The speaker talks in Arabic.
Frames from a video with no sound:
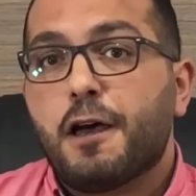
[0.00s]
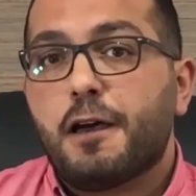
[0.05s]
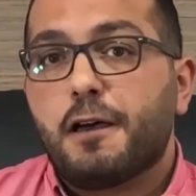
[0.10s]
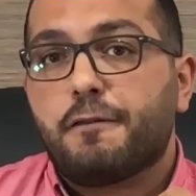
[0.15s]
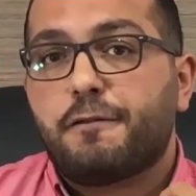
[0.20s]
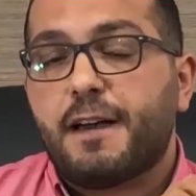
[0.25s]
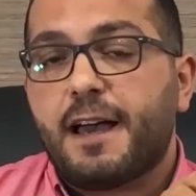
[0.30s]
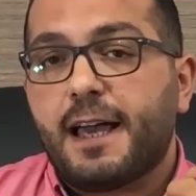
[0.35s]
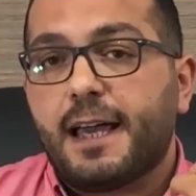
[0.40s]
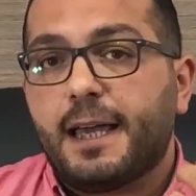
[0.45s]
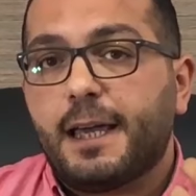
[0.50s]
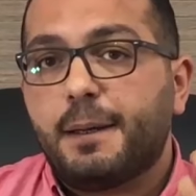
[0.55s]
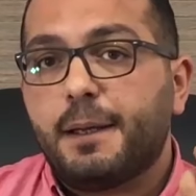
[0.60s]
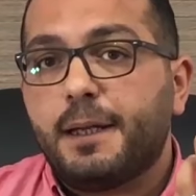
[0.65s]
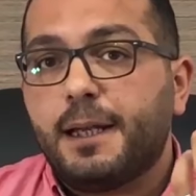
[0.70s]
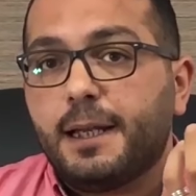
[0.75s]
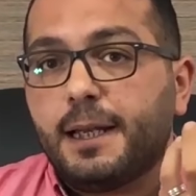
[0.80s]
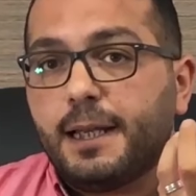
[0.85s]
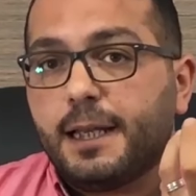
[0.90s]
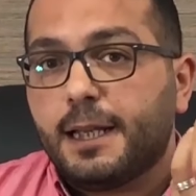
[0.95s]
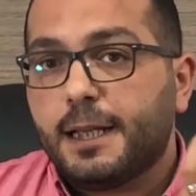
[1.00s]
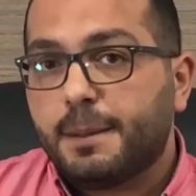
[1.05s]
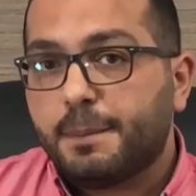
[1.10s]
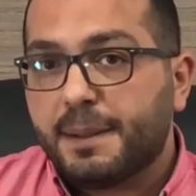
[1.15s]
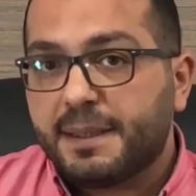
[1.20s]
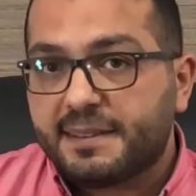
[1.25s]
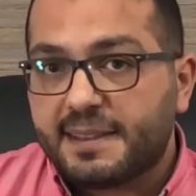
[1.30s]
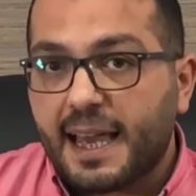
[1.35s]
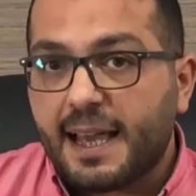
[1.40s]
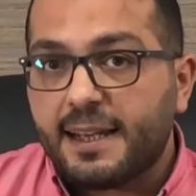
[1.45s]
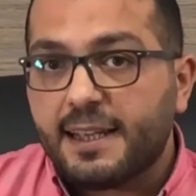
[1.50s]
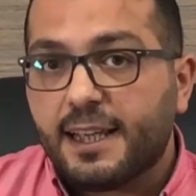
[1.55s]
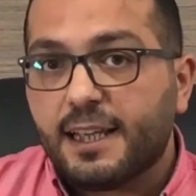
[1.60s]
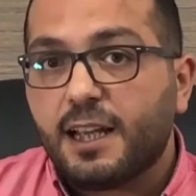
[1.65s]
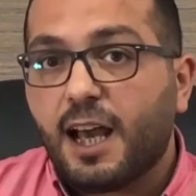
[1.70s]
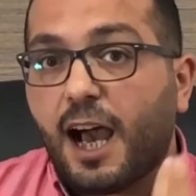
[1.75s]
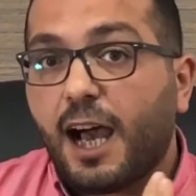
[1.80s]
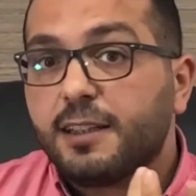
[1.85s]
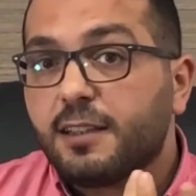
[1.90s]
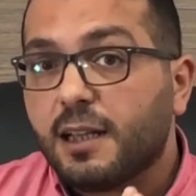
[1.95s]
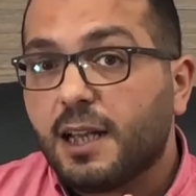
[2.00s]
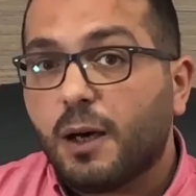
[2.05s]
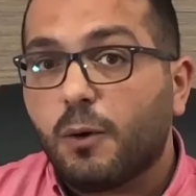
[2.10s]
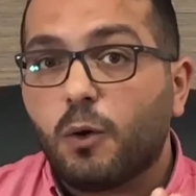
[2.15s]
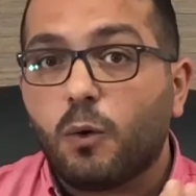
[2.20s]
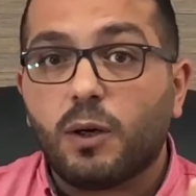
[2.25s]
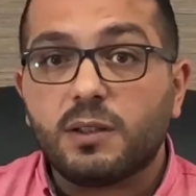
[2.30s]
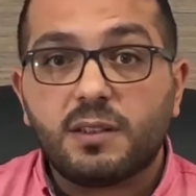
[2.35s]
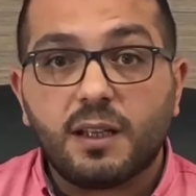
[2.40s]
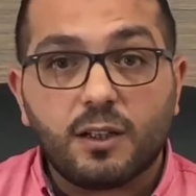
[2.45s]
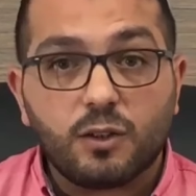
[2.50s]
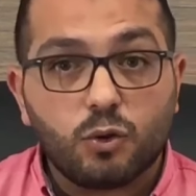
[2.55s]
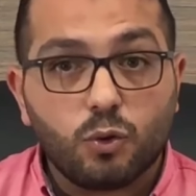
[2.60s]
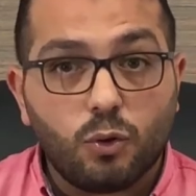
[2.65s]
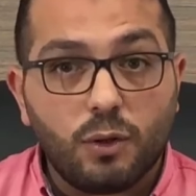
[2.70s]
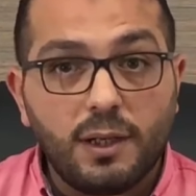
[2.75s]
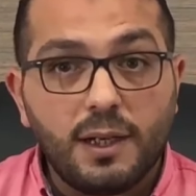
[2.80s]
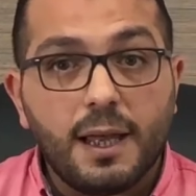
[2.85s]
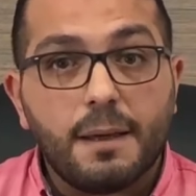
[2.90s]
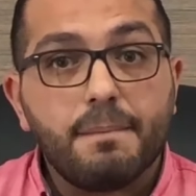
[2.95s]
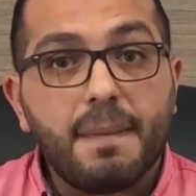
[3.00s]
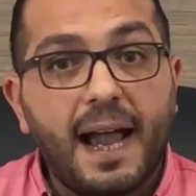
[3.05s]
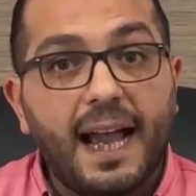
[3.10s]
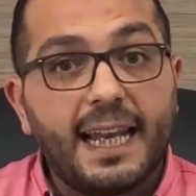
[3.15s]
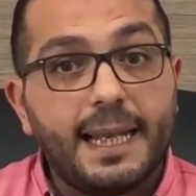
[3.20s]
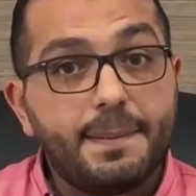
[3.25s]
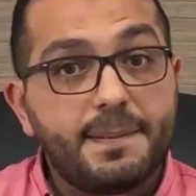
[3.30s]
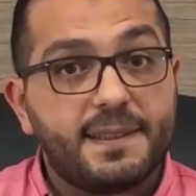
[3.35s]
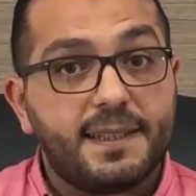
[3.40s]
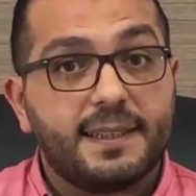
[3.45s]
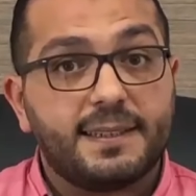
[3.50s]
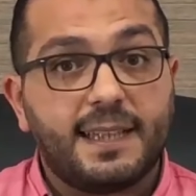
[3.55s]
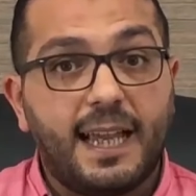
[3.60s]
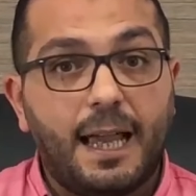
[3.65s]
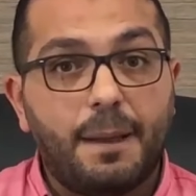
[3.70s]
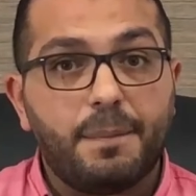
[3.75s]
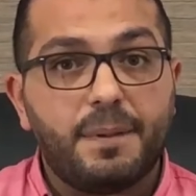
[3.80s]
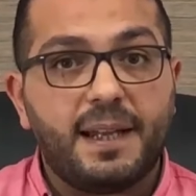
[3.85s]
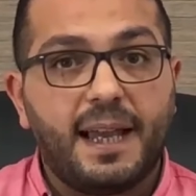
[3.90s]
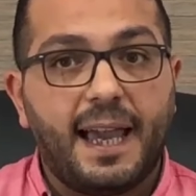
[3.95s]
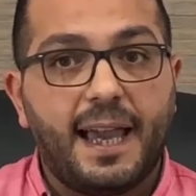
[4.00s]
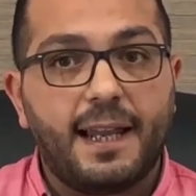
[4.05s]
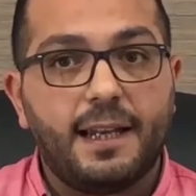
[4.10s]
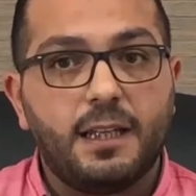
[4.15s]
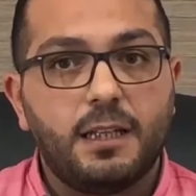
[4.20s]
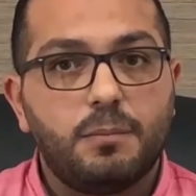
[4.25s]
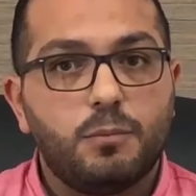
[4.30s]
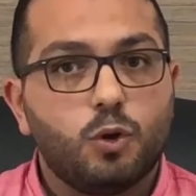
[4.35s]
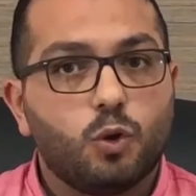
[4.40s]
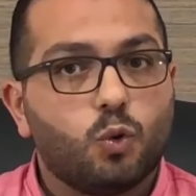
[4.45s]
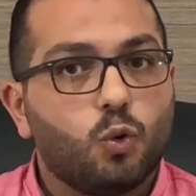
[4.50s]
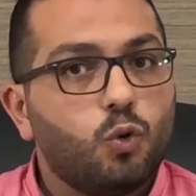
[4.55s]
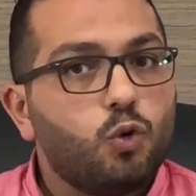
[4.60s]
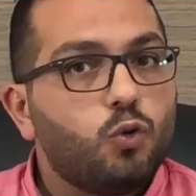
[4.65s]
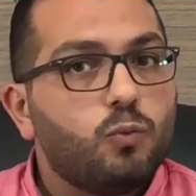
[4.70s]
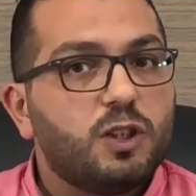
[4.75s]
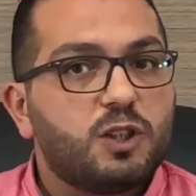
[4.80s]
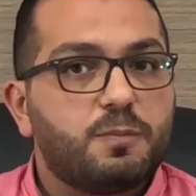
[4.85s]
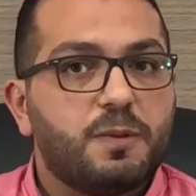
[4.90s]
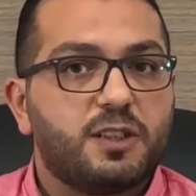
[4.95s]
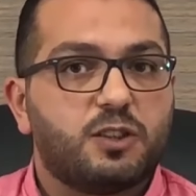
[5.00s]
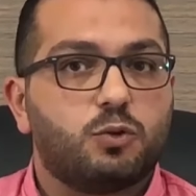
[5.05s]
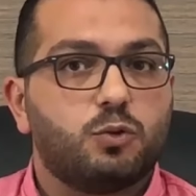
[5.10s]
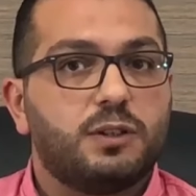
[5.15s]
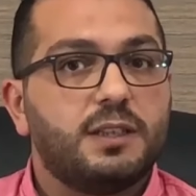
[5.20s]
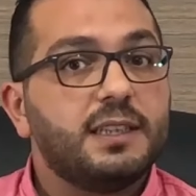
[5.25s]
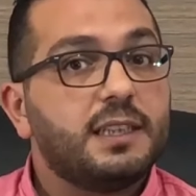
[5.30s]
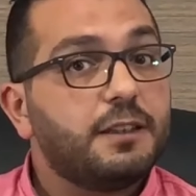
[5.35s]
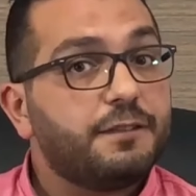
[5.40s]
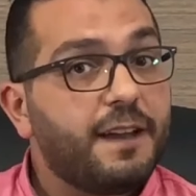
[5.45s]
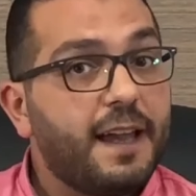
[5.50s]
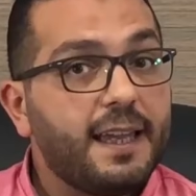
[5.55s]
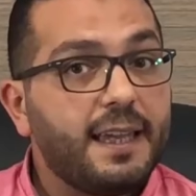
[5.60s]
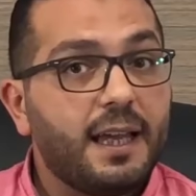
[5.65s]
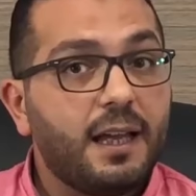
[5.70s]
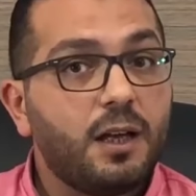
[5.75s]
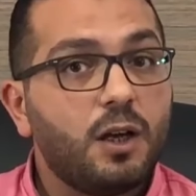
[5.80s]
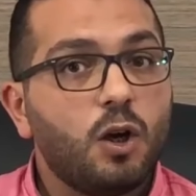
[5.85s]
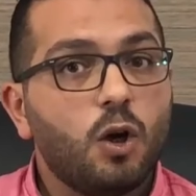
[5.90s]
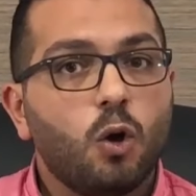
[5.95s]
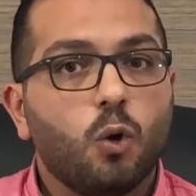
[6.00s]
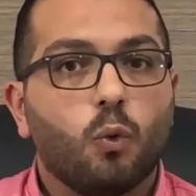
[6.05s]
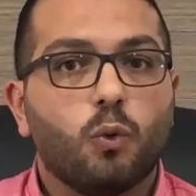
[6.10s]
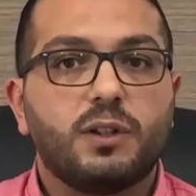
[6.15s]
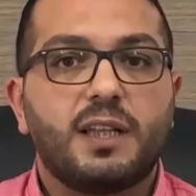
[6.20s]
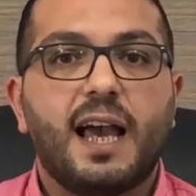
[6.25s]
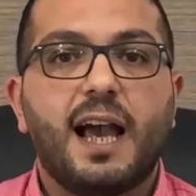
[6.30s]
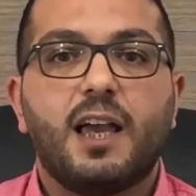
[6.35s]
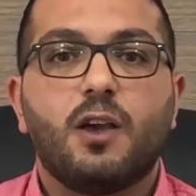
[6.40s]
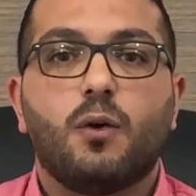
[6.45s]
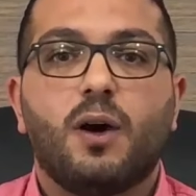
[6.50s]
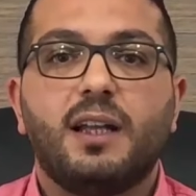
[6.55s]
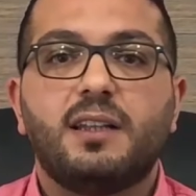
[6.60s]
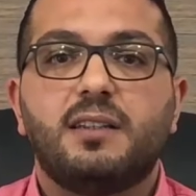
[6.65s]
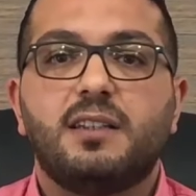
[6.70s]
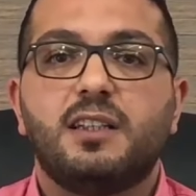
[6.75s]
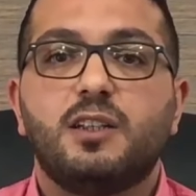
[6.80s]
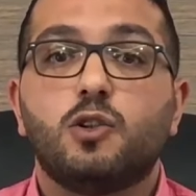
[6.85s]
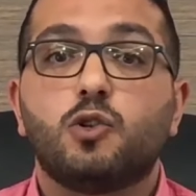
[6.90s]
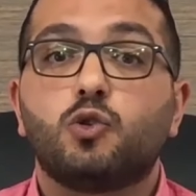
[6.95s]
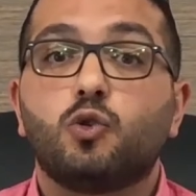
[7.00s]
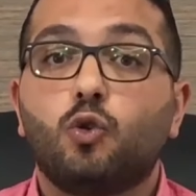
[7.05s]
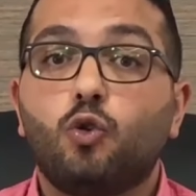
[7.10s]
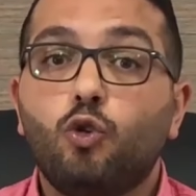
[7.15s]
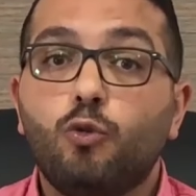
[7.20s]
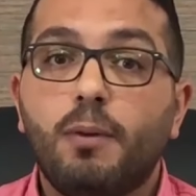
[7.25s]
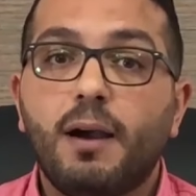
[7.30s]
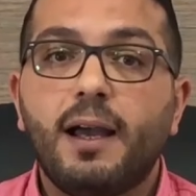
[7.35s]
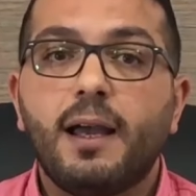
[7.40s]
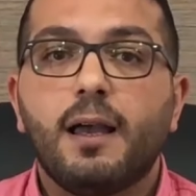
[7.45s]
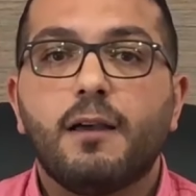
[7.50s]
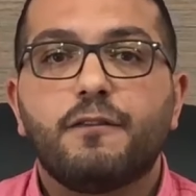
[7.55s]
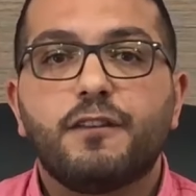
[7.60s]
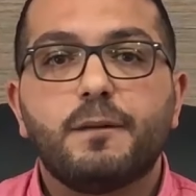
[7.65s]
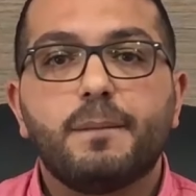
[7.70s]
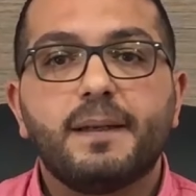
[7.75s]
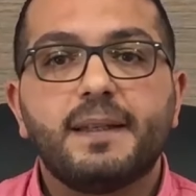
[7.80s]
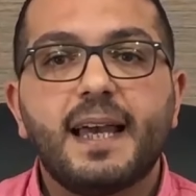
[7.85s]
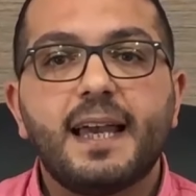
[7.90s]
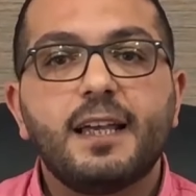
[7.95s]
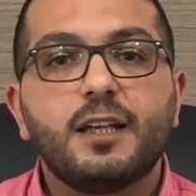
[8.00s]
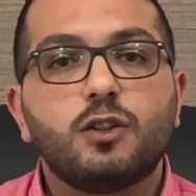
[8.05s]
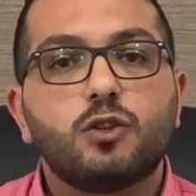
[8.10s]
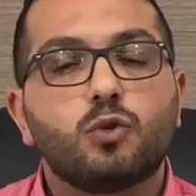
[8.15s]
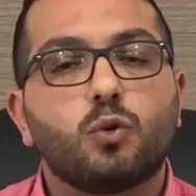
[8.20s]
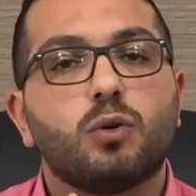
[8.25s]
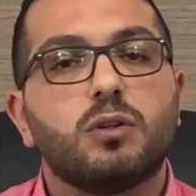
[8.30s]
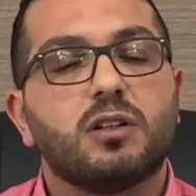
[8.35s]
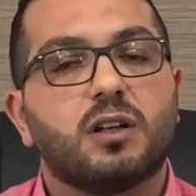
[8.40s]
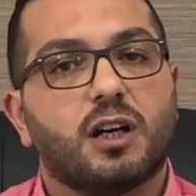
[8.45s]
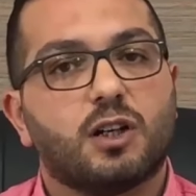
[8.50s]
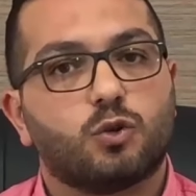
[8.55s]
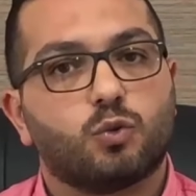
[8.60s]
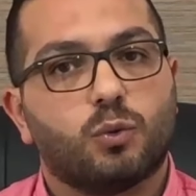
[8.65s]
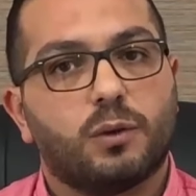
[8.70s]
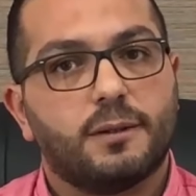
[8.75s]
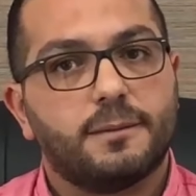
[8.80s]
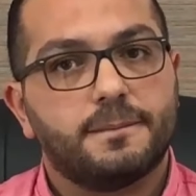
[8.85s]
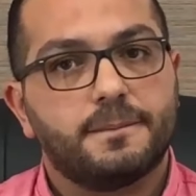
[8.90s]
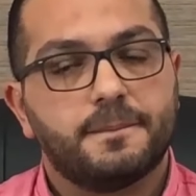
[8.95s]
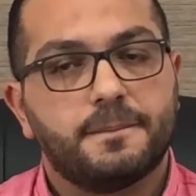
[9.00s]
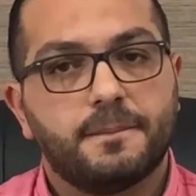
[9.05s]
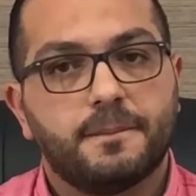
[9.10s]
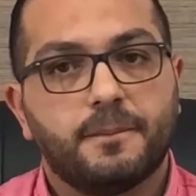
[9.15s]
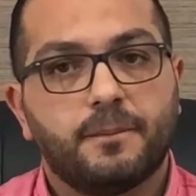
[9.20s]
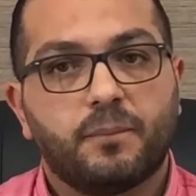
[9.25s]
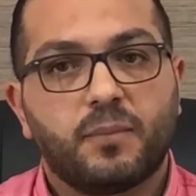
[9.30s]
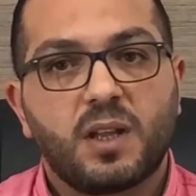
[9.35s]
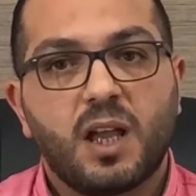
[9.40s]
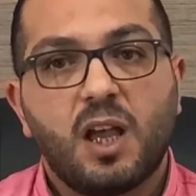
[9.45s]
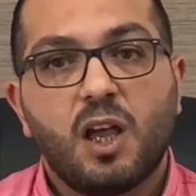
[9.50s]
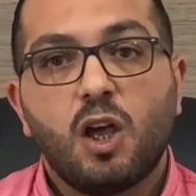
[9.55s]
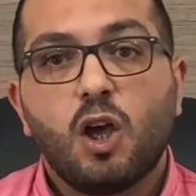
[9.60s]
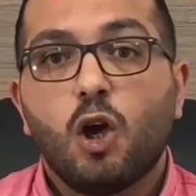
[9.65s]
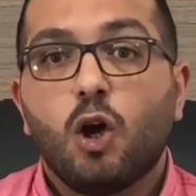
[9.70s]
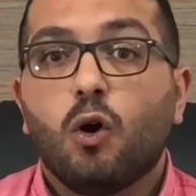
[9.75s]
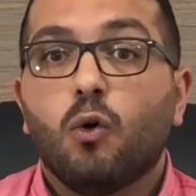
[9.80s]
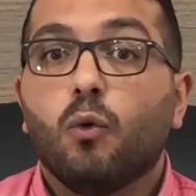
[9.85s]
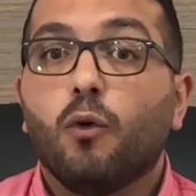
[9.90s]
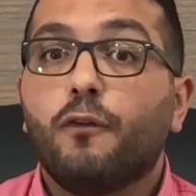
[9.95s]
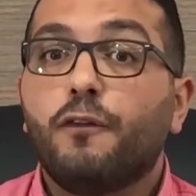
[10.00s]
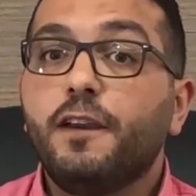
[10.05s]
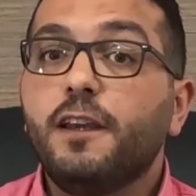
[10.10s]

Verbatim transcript: فبالتالي العضله والوتر دول مع لبس الكعب العالي بيكونوا مش مشدودين كفايه وده هيؤدي لصعوبة في بداية كل خطوة وفي